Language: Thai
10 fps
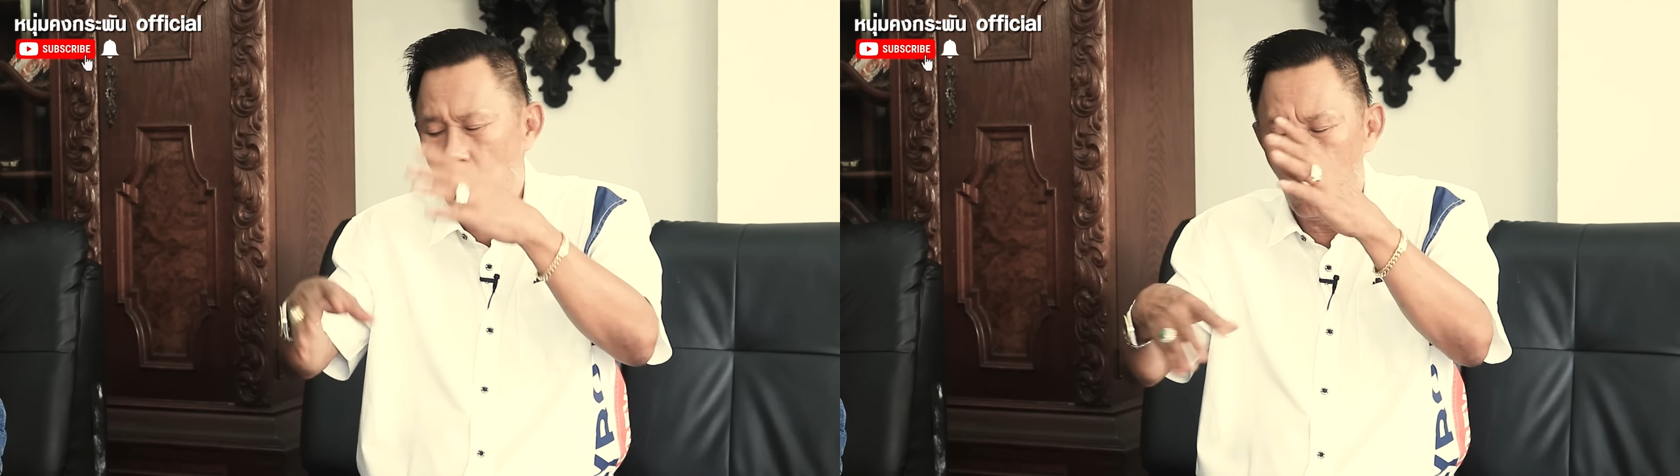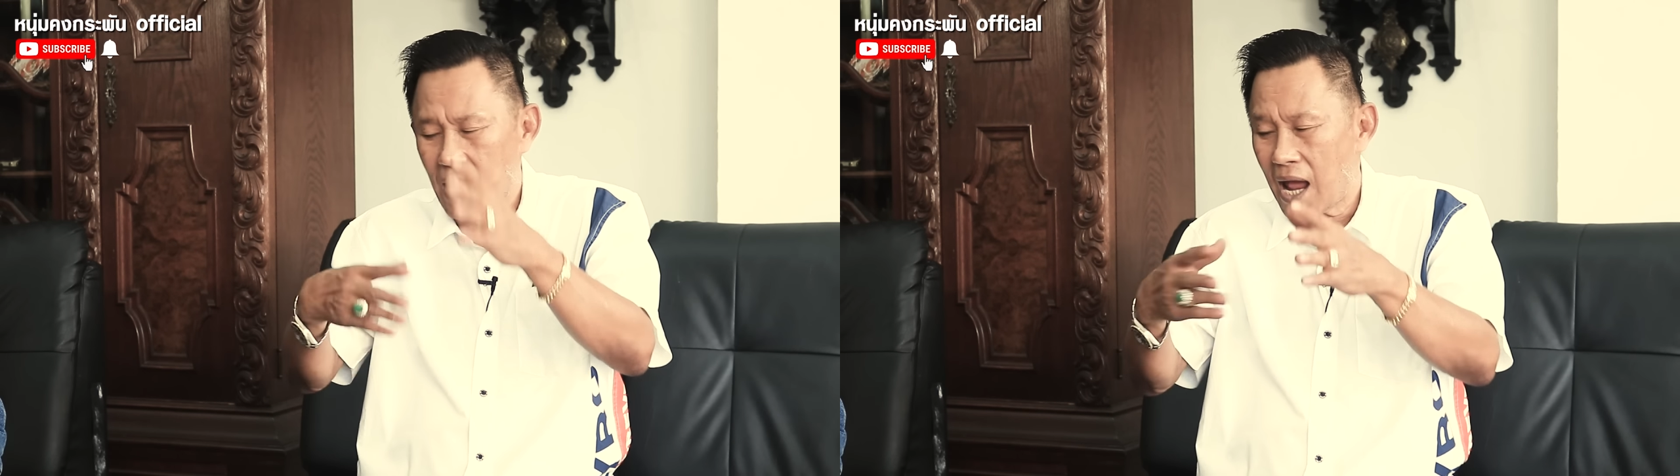
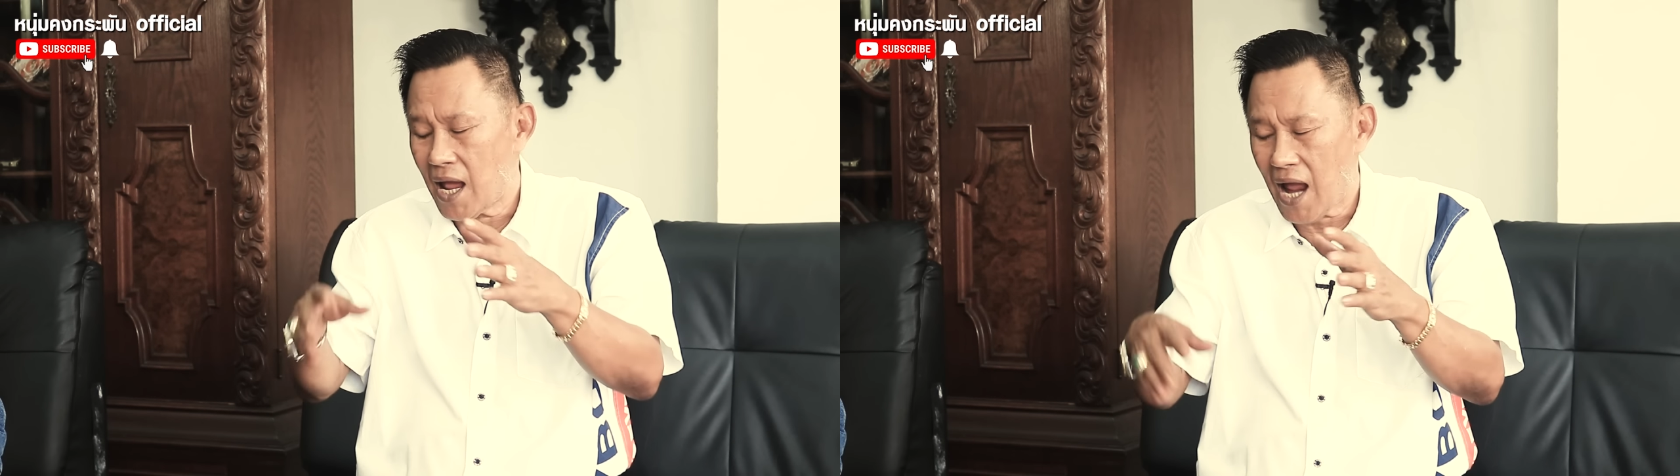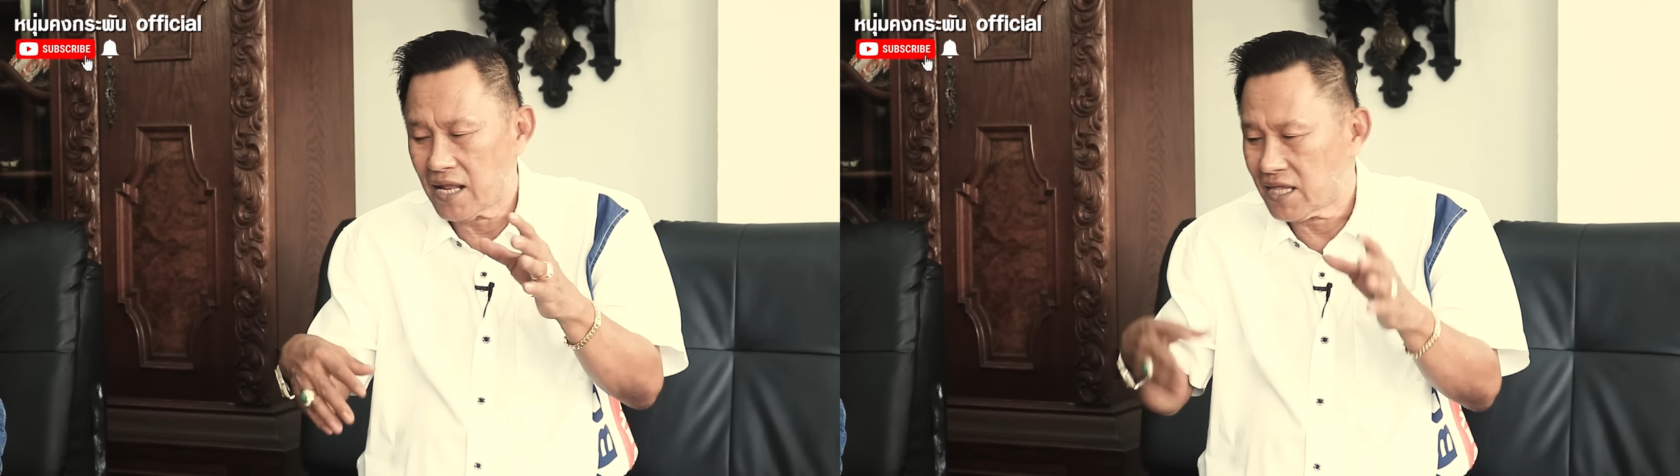นุงนัง
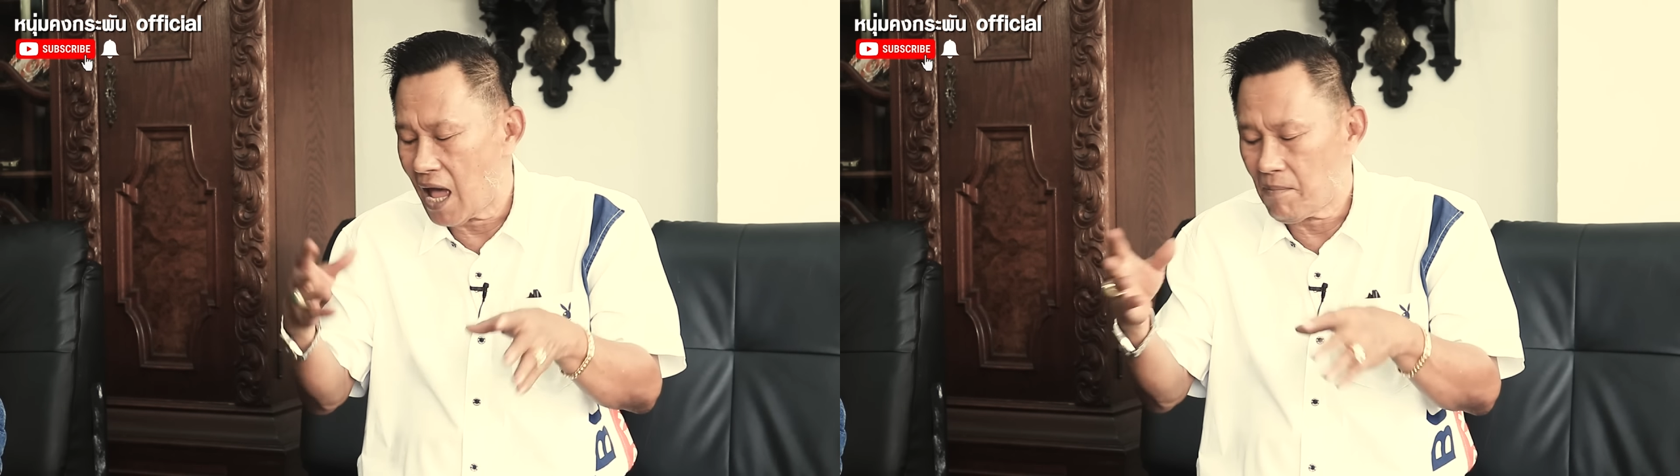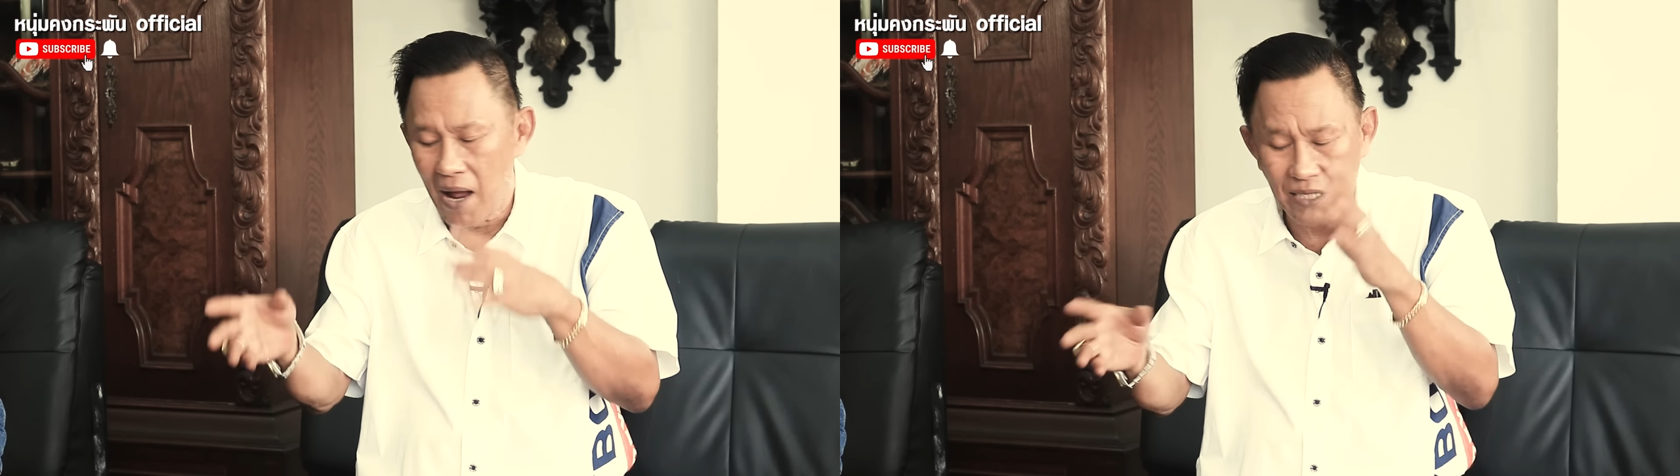กับการส
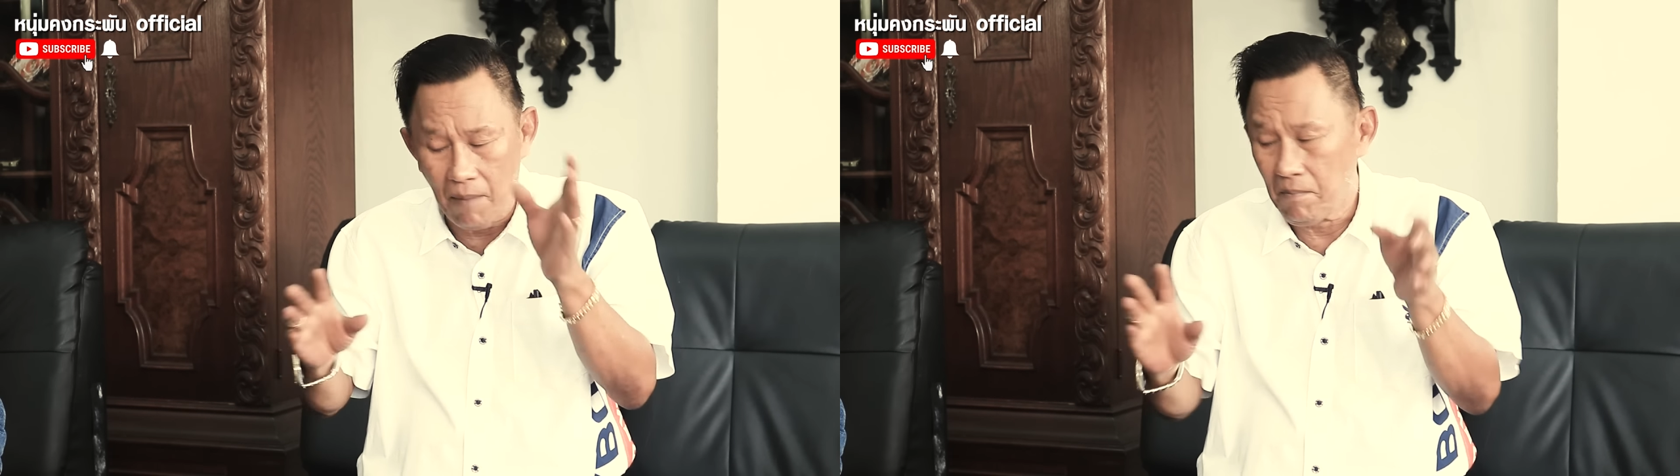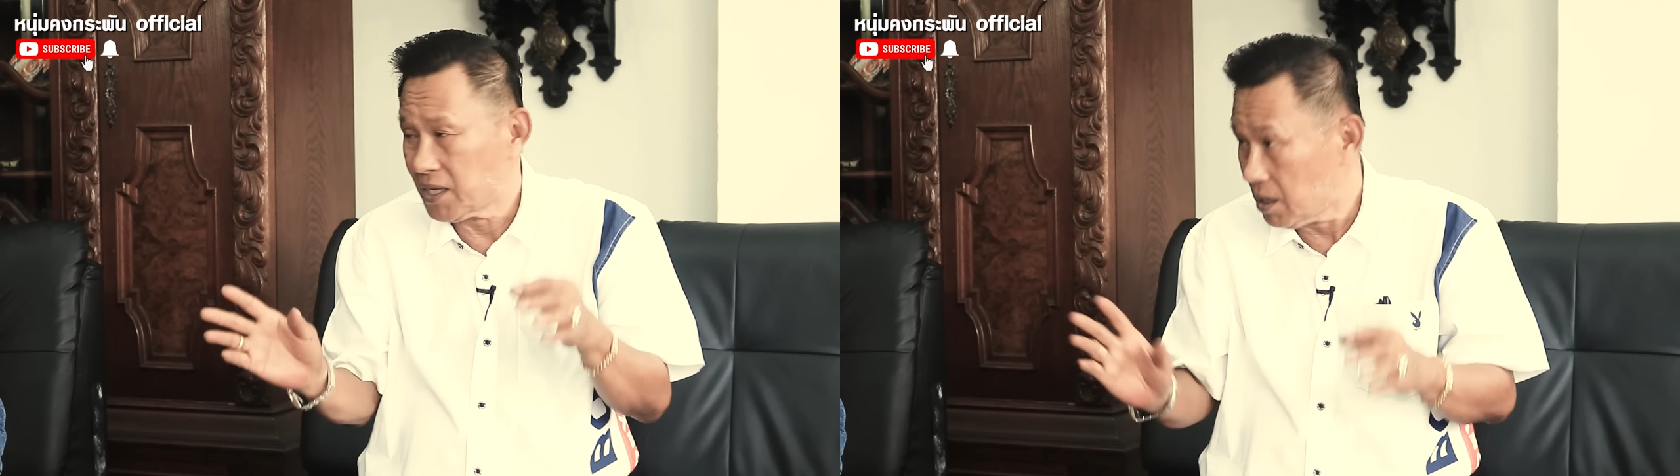ร้างพระธร
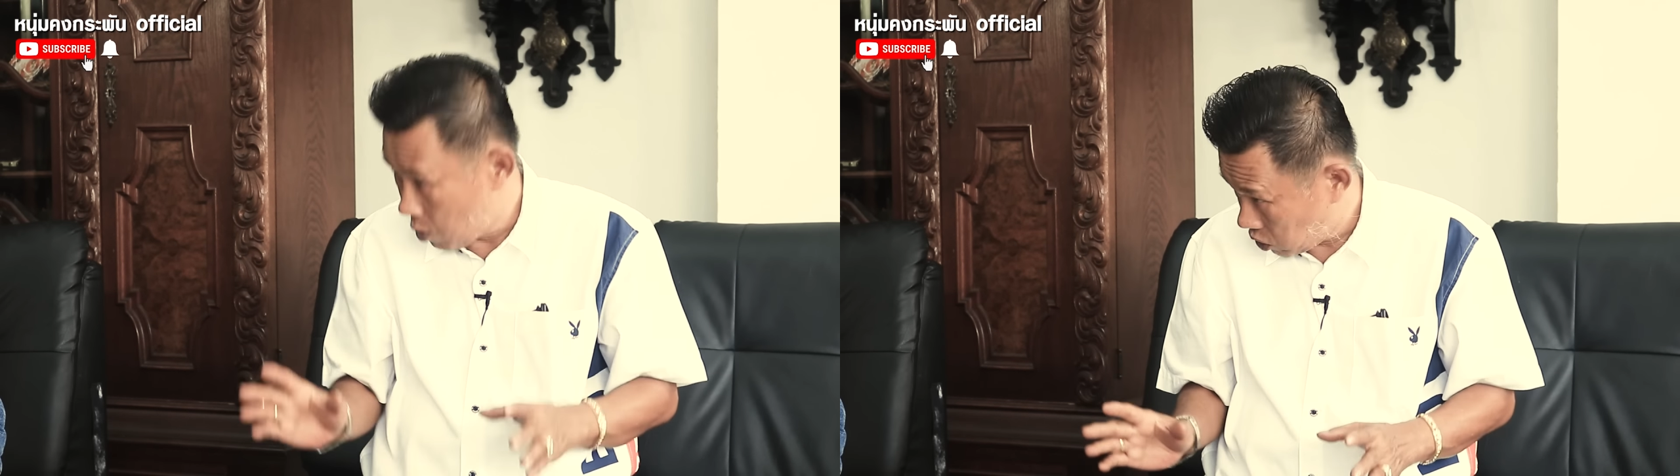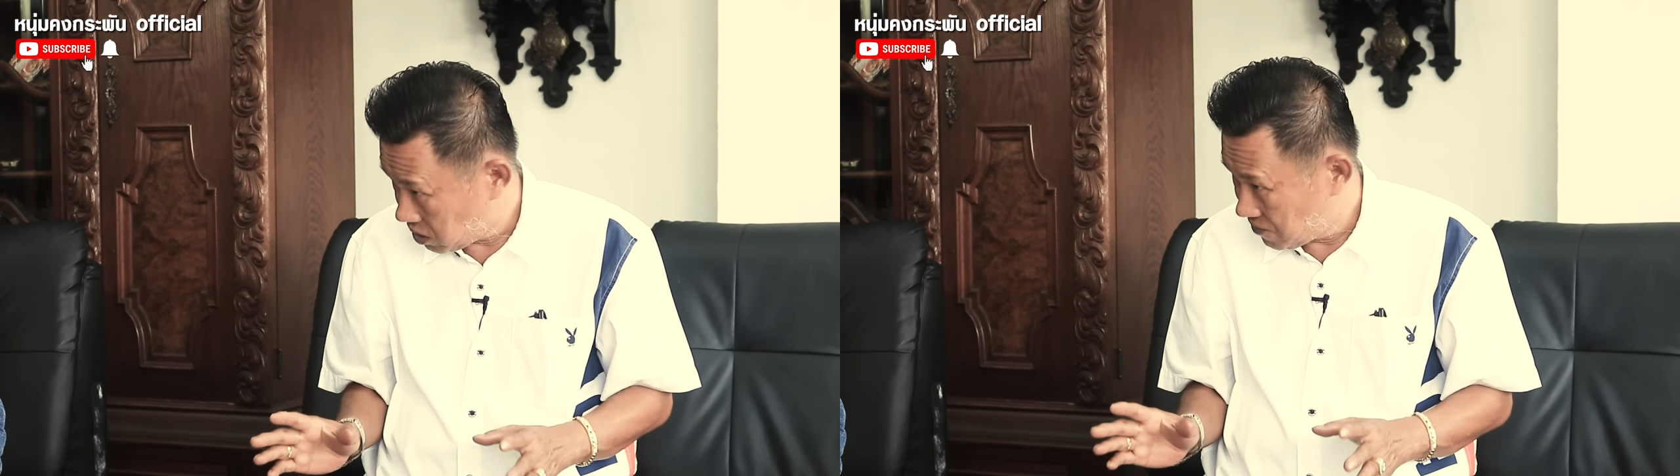รมพระทั้งห
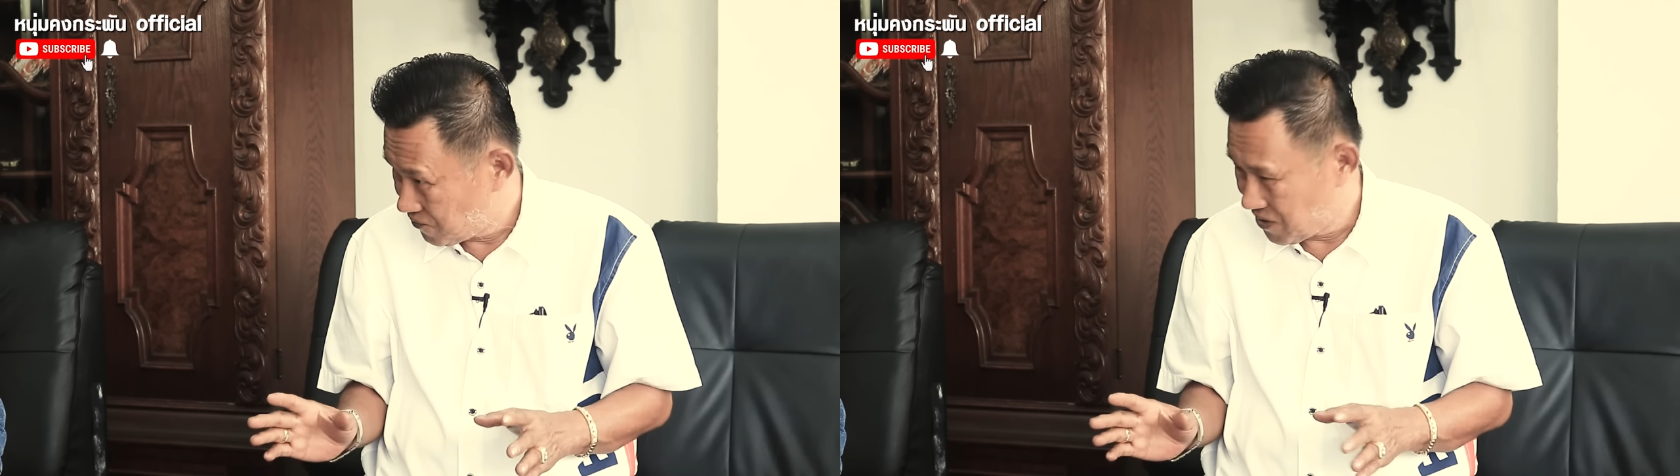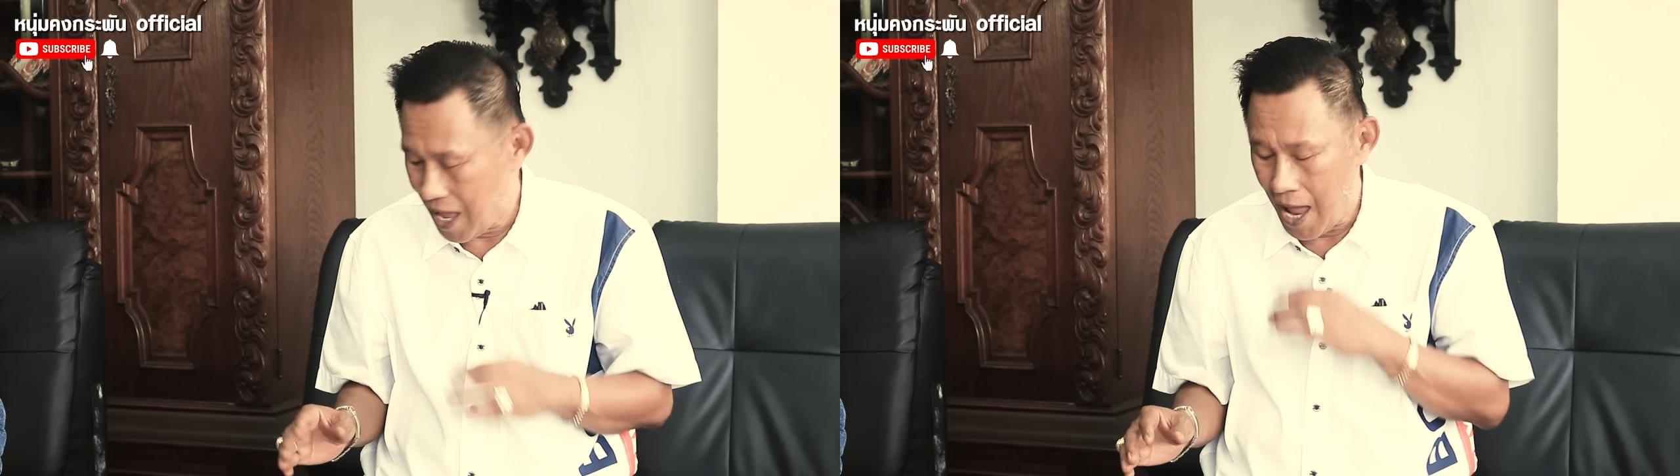มด
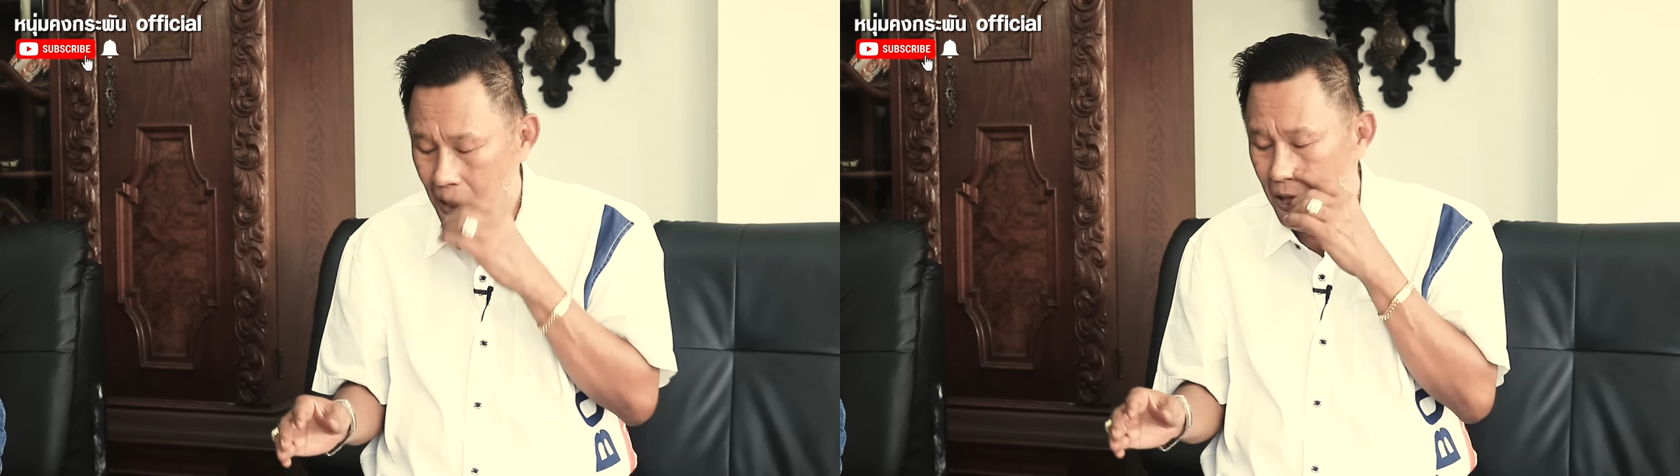นะ